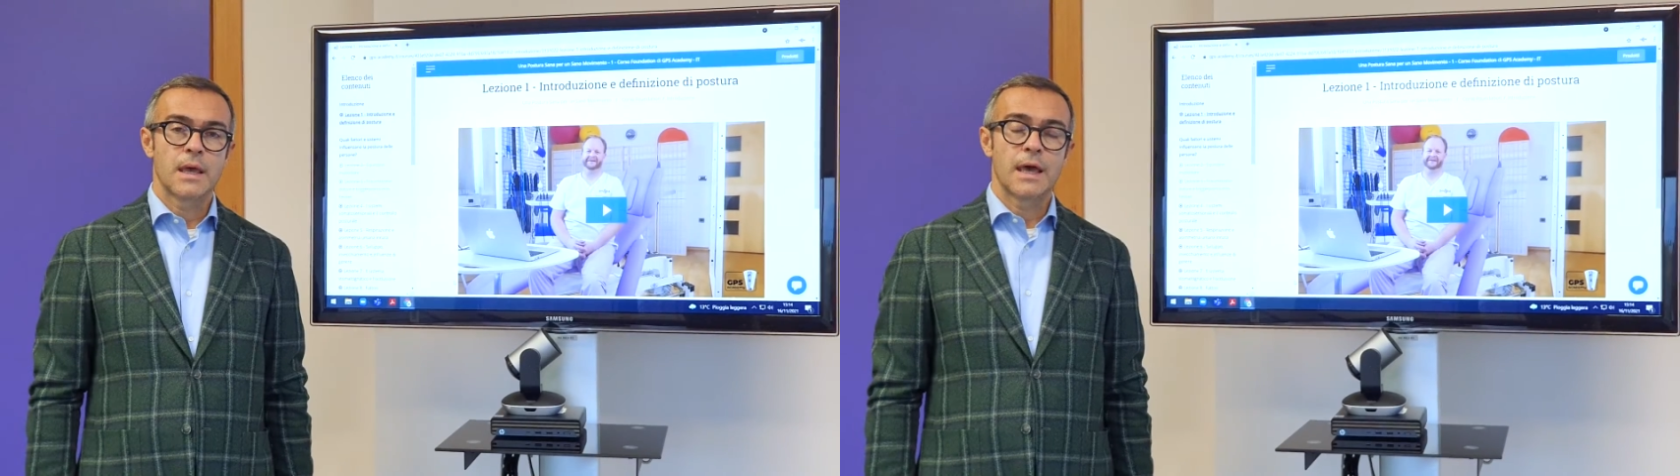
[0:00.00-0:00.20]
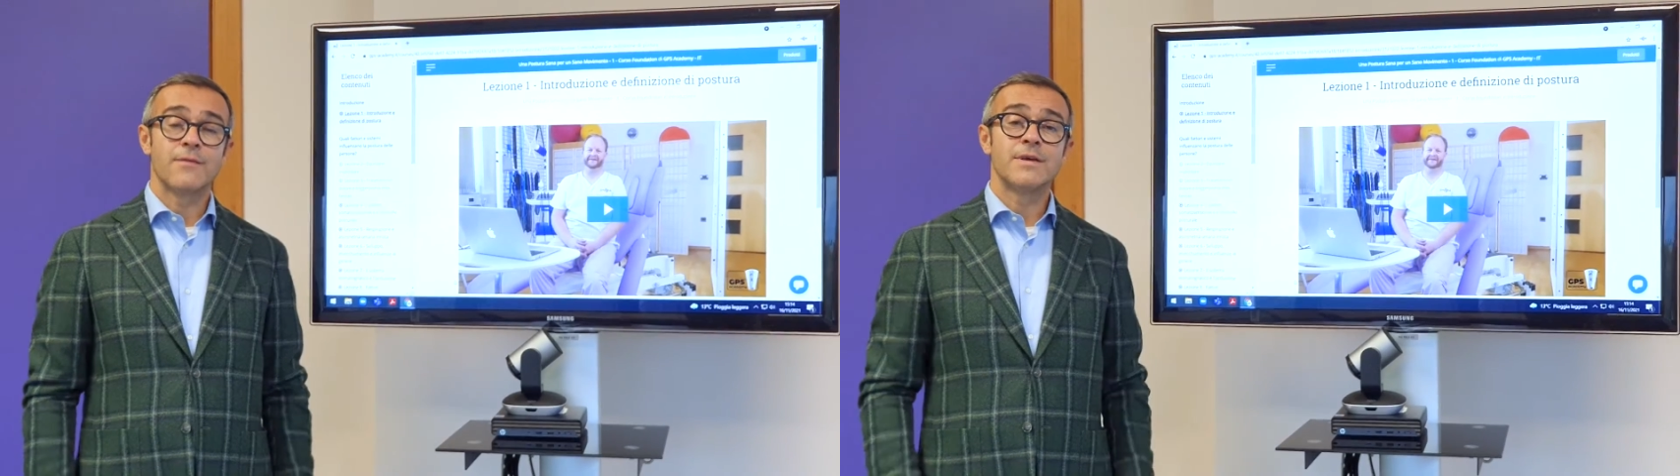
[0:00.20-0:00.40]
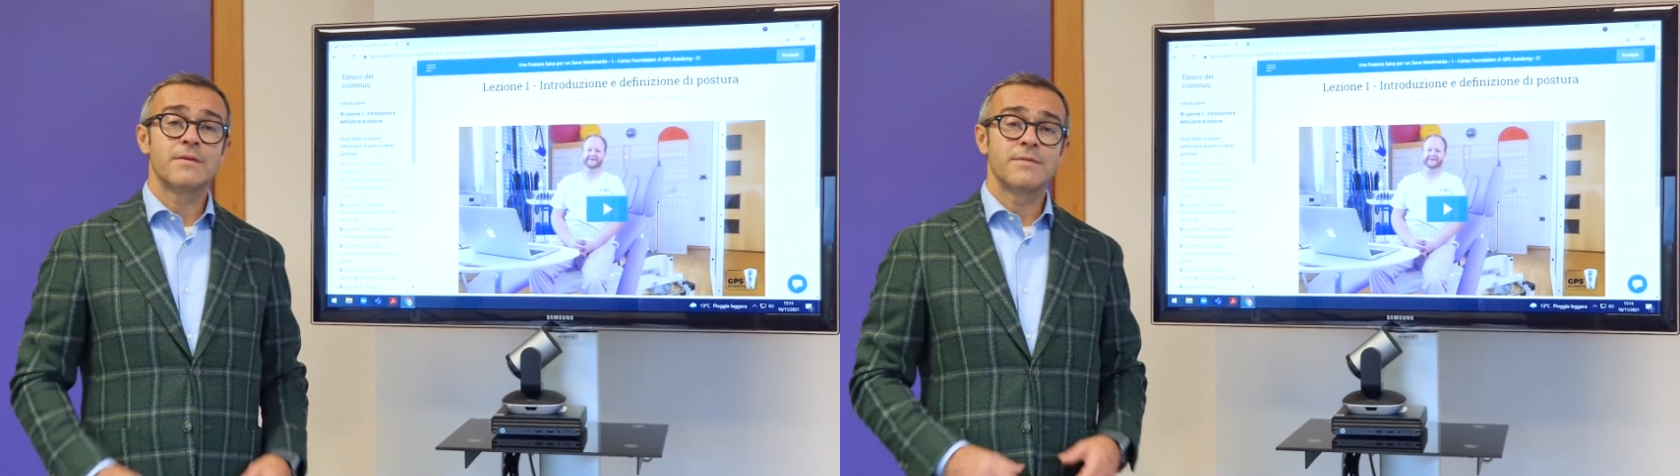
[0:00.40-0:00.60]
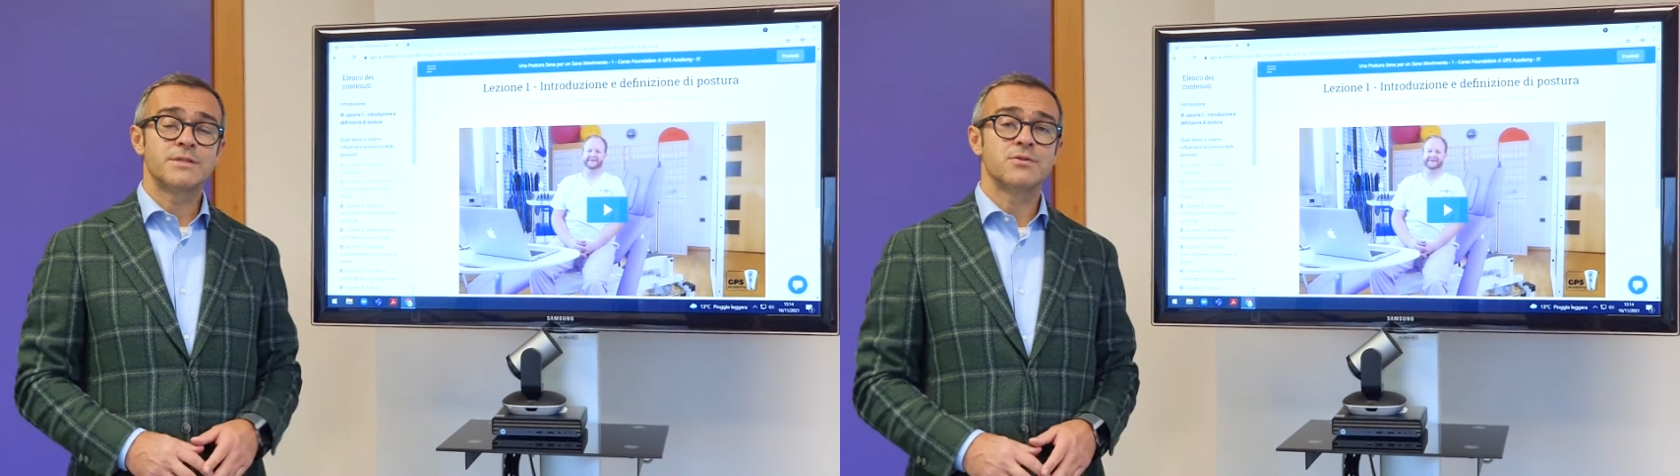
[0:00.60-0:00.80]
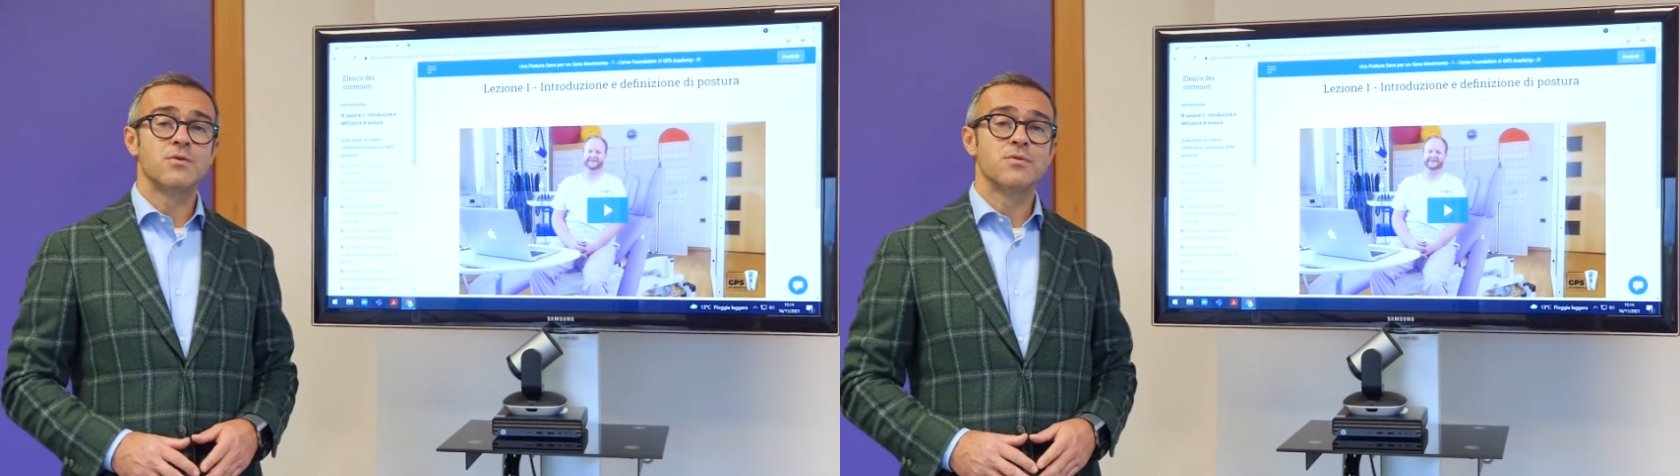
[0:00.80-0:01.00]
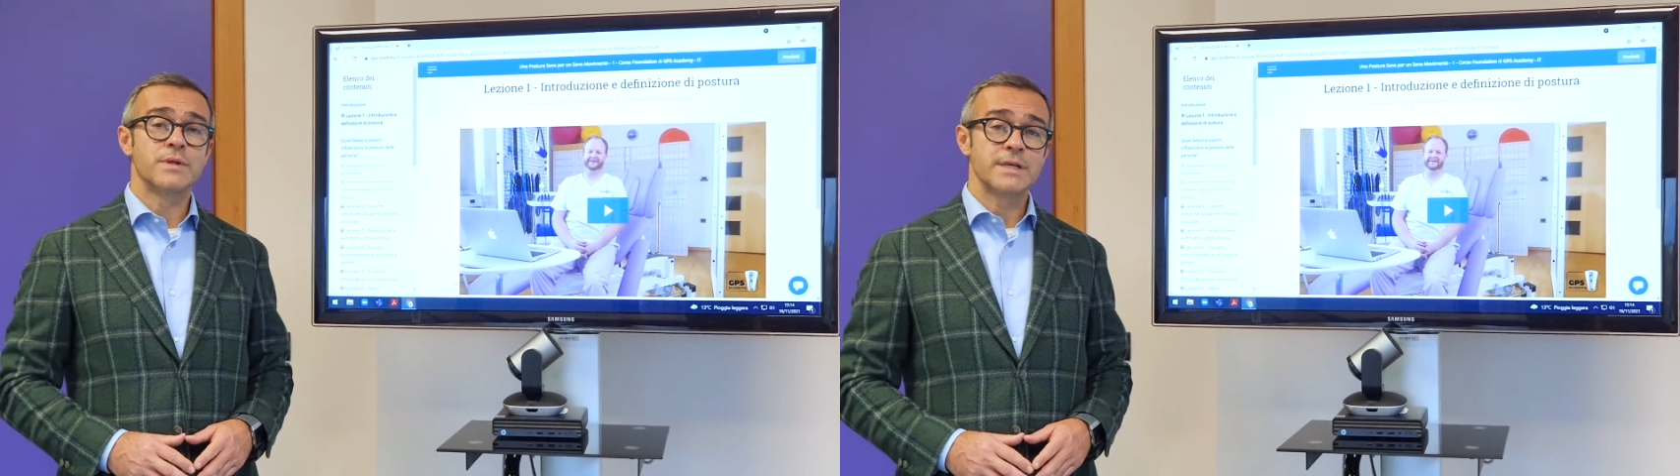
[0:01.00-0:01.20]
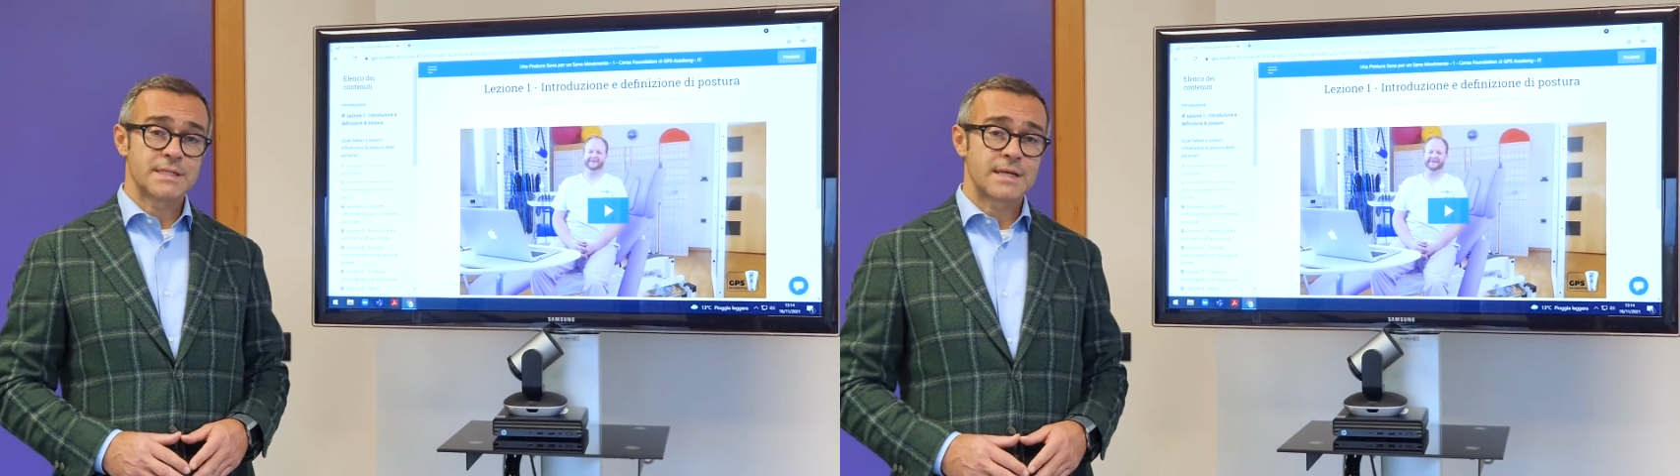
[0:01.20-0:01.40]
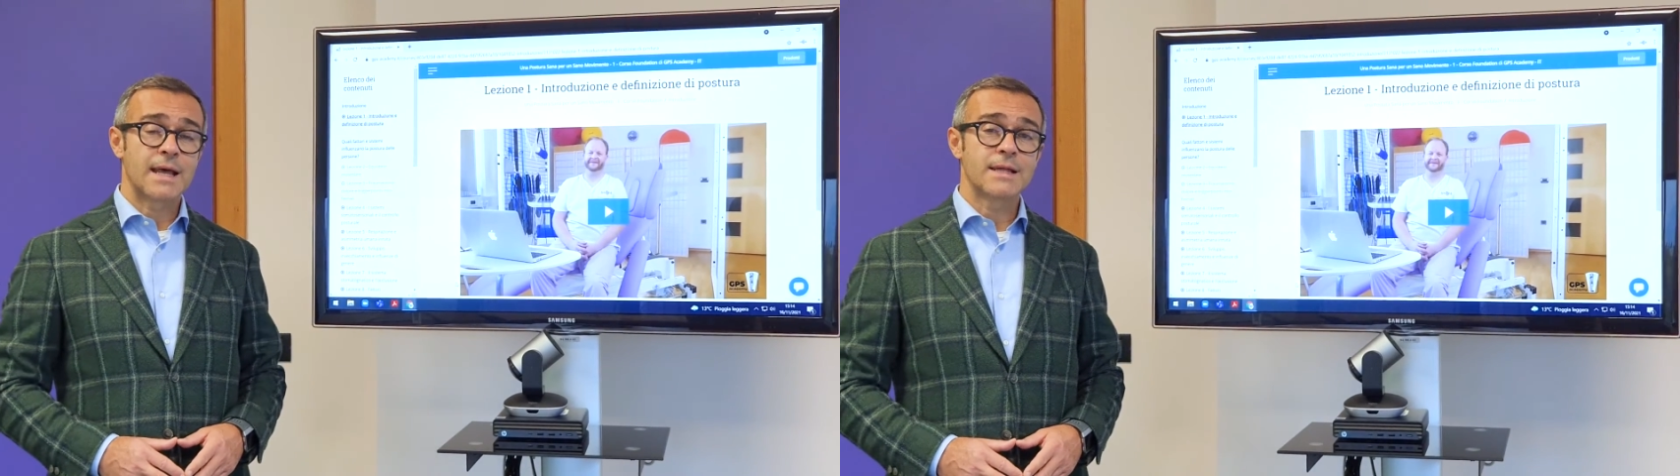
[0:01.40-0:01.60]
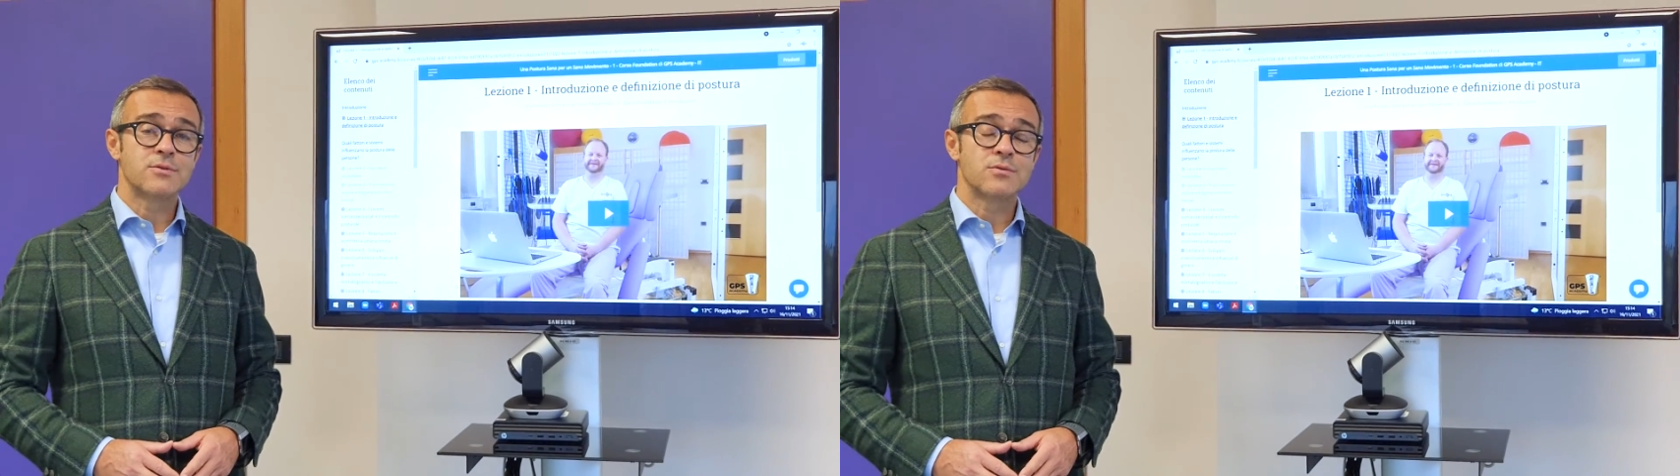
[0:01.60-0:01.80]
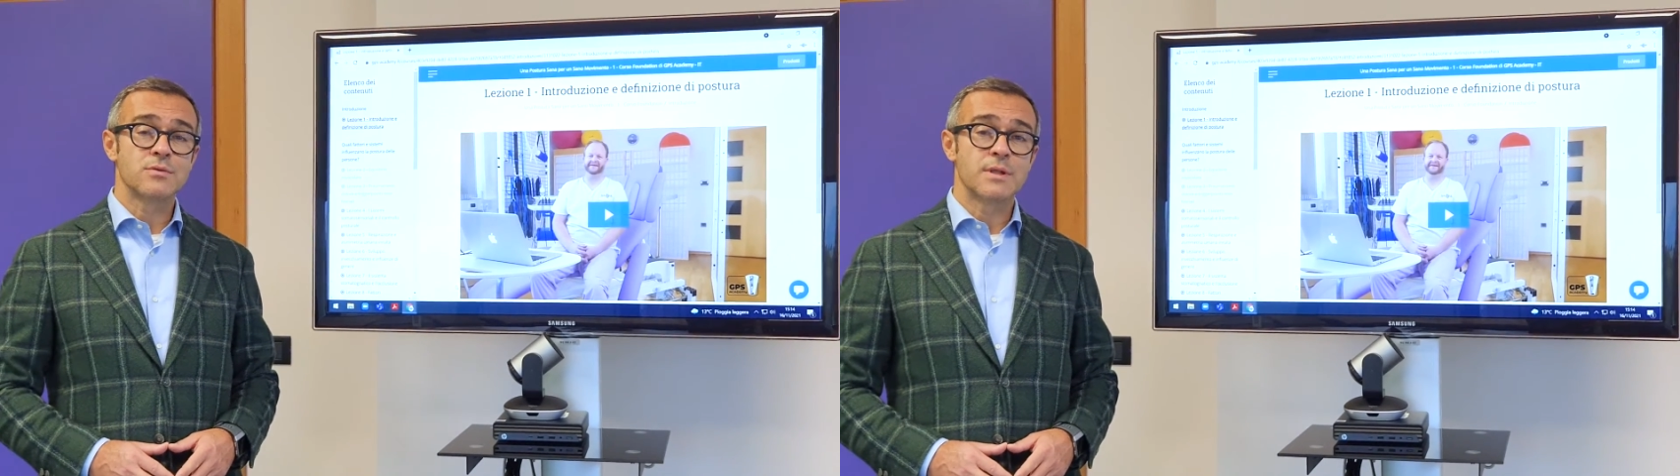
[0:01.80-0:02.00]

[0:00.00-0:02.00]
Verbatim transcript: Avete visto un estratto